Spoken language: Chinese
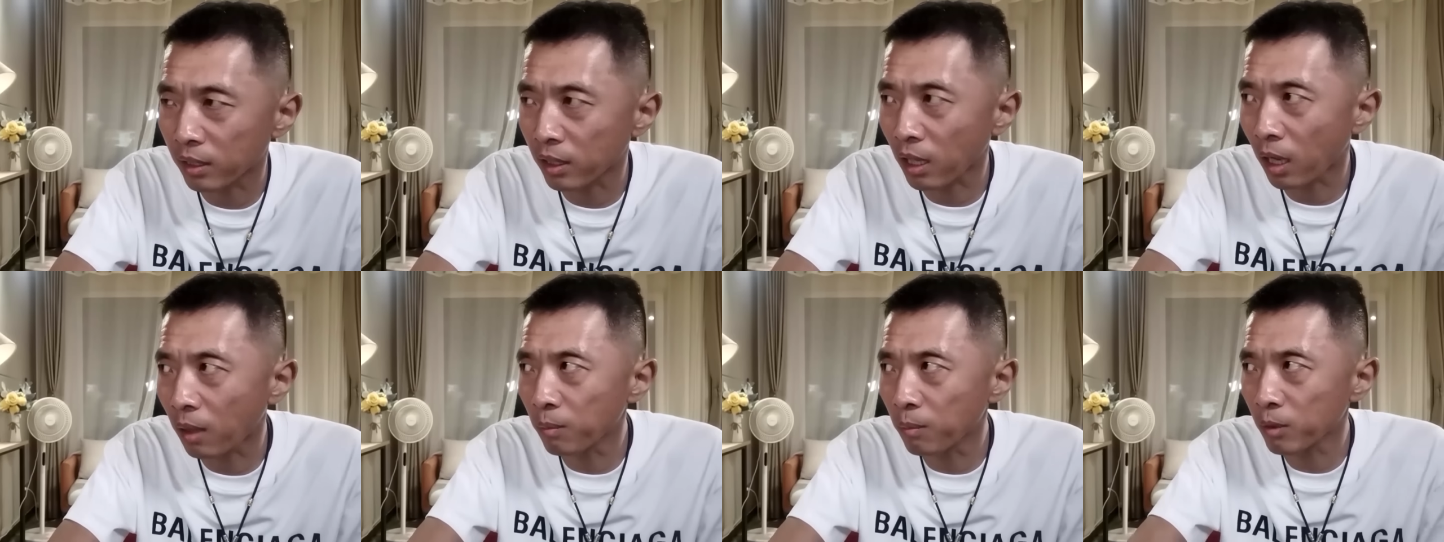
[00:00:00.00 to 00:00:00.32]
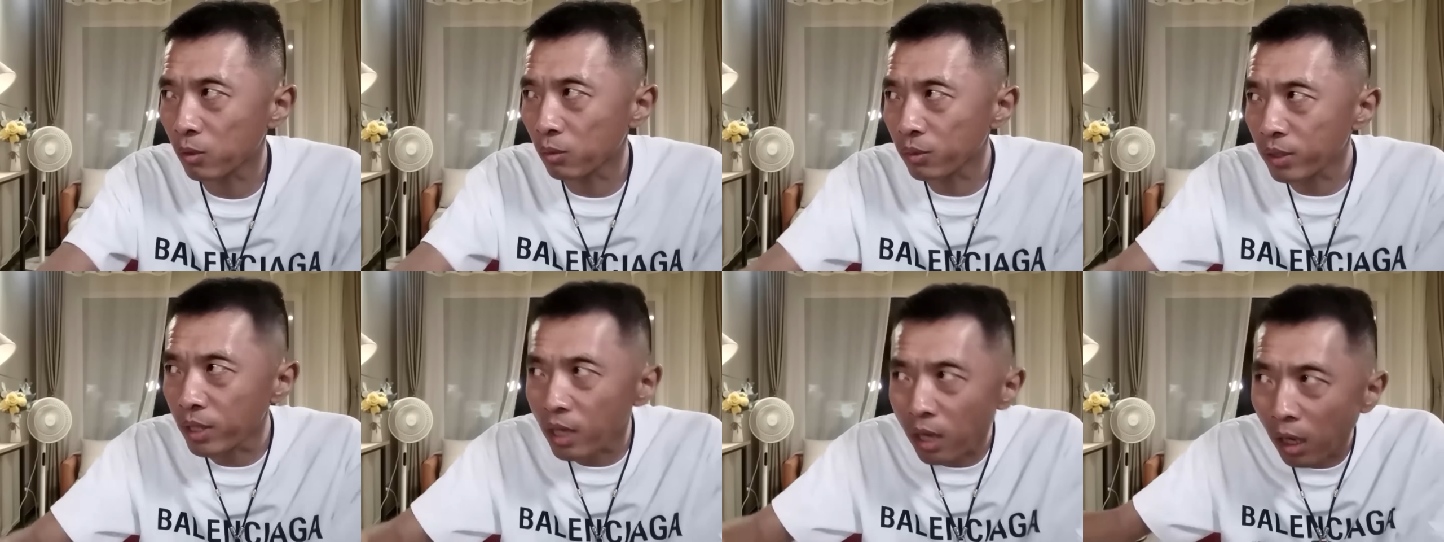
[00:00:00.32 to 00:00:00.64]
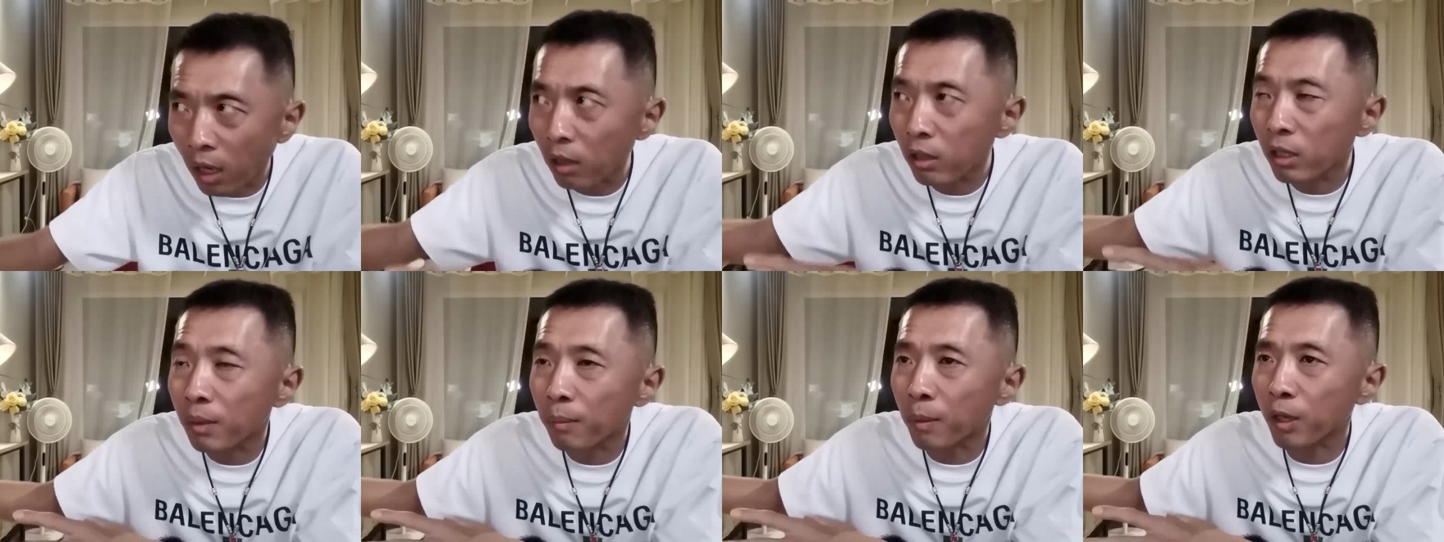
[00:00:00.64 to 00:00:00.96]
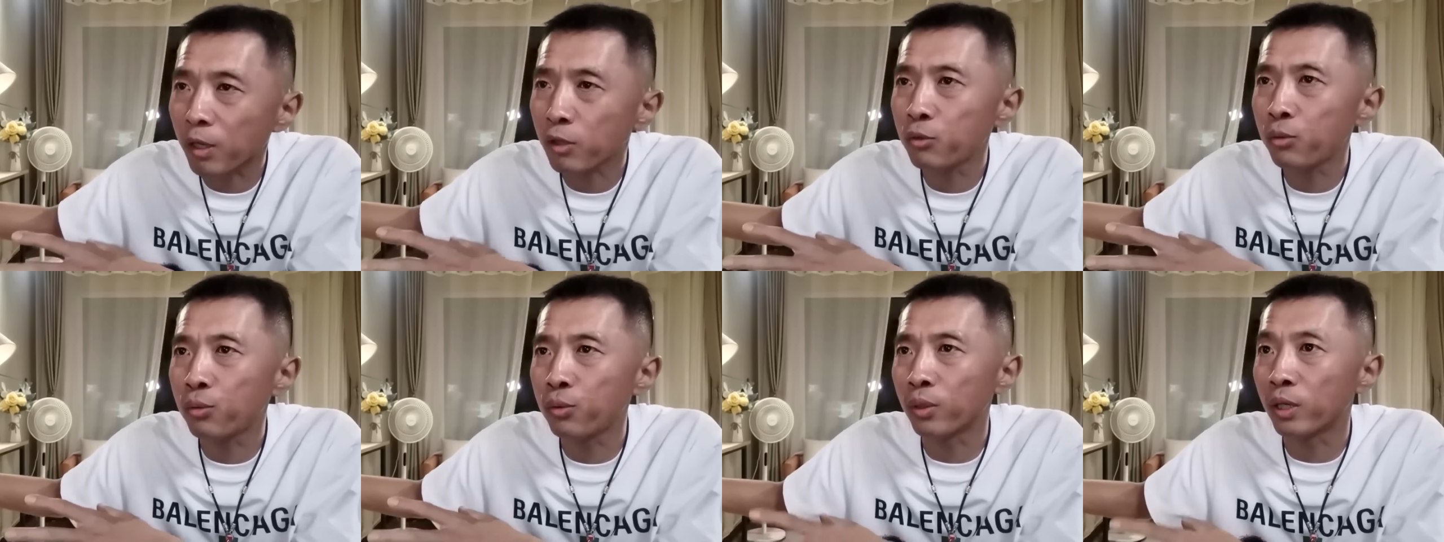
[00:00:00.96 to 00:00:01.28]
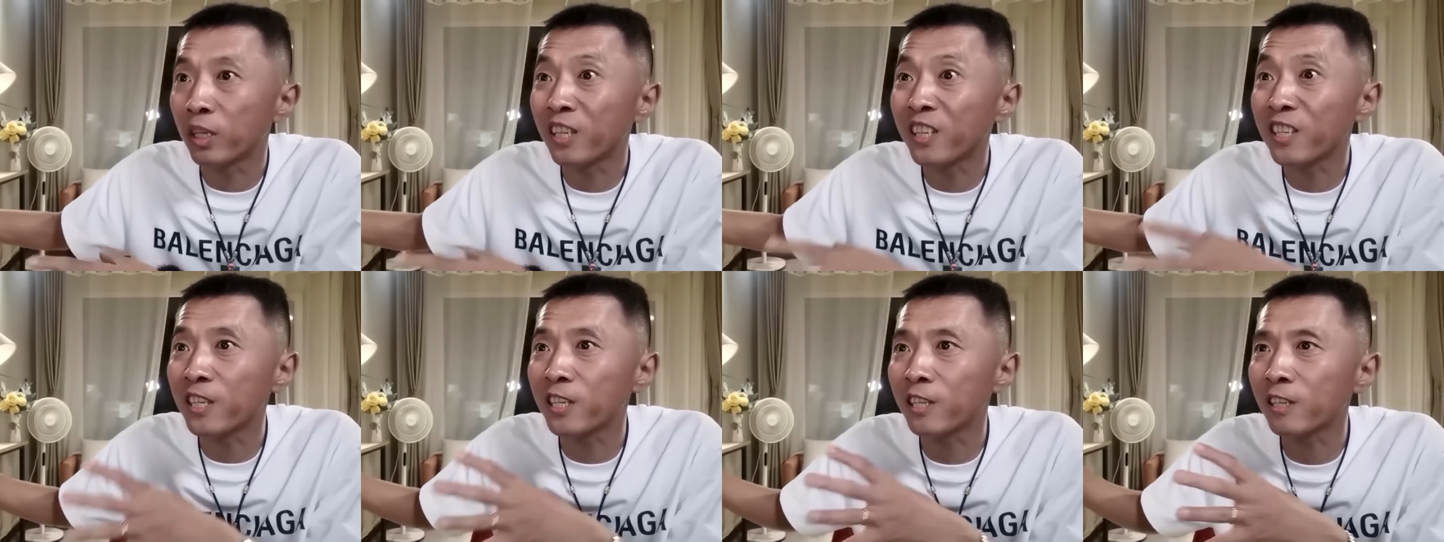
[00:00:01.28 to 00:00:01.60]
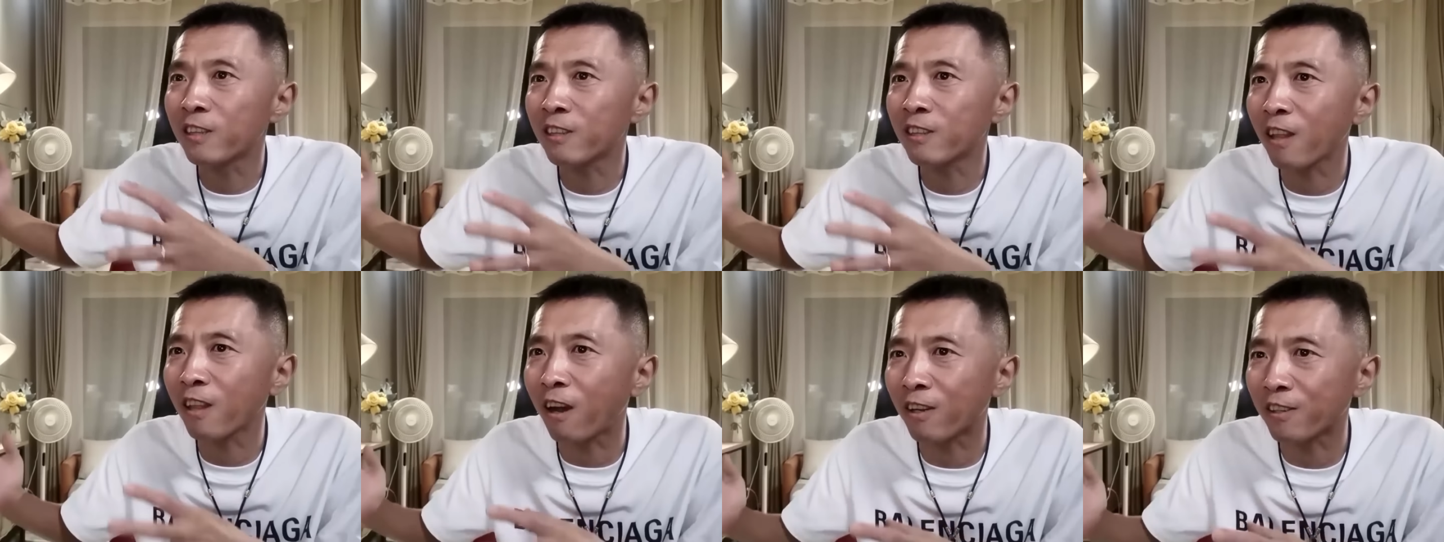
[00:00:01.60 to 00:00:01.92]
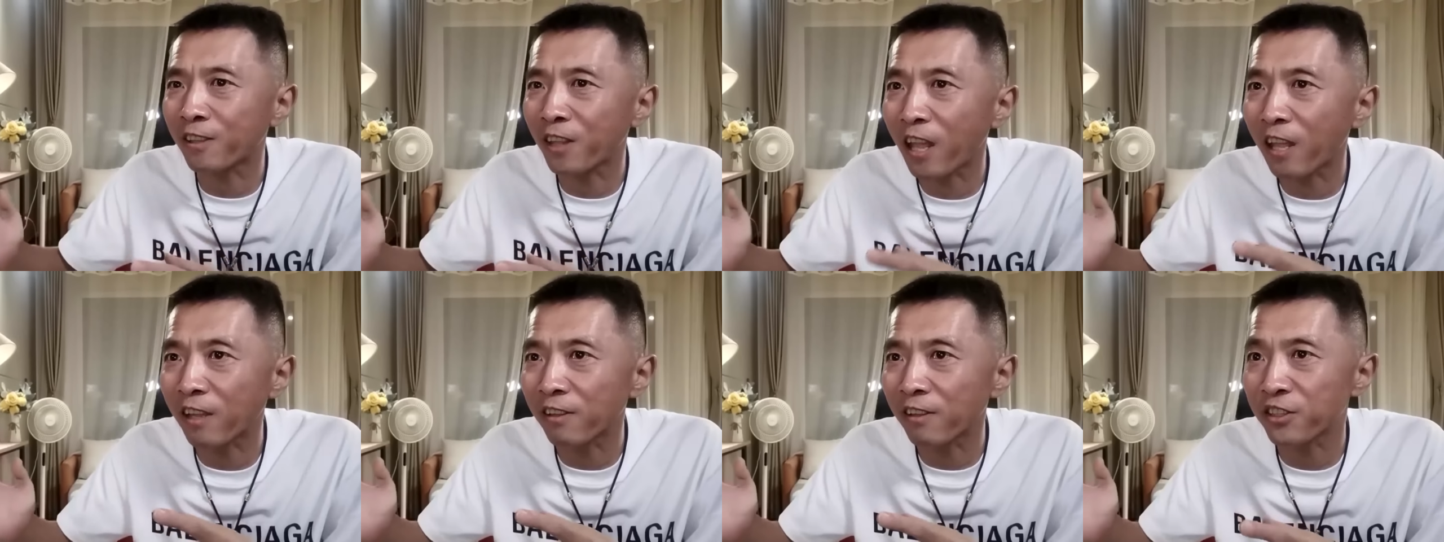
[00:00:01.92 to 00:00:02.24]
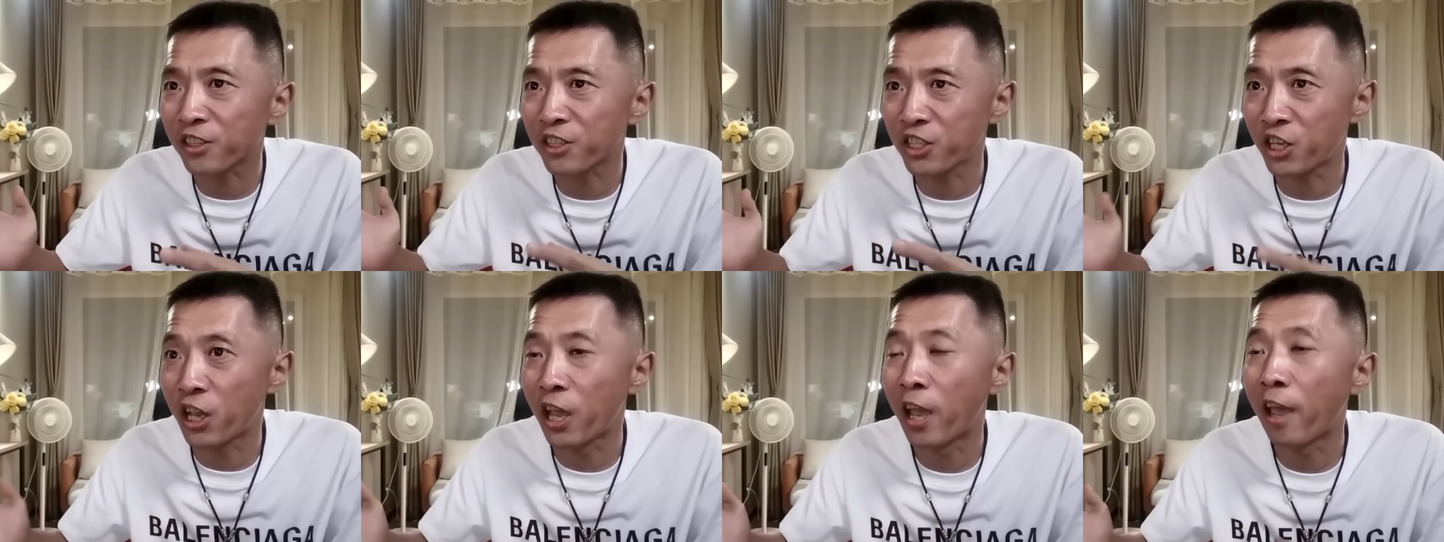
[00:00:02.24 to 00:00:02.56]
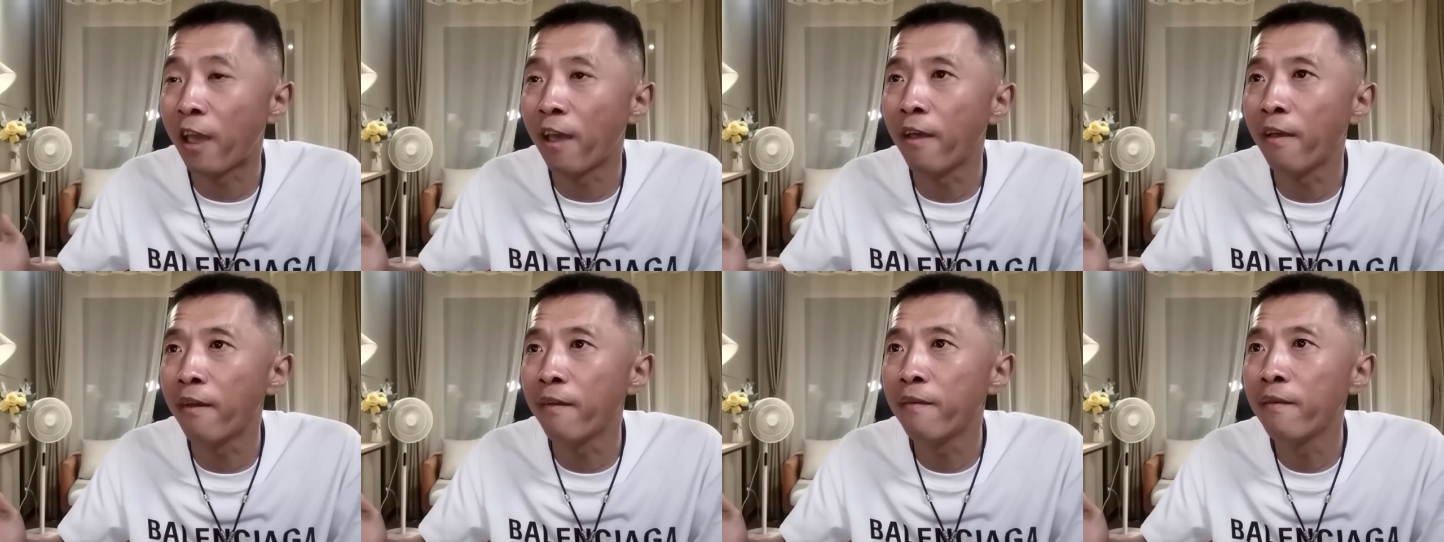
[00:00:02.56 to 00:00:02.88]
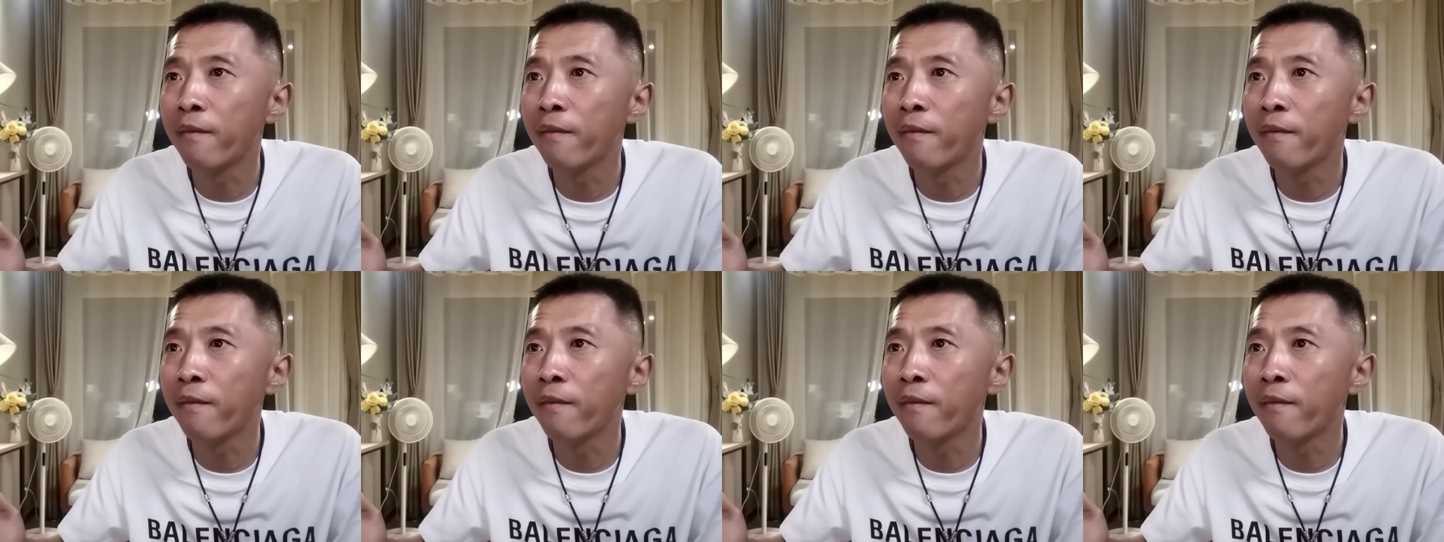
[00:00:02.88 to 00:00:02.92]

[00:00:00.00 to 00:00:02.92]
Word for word: 他们从银行里面取了一大袋子钱，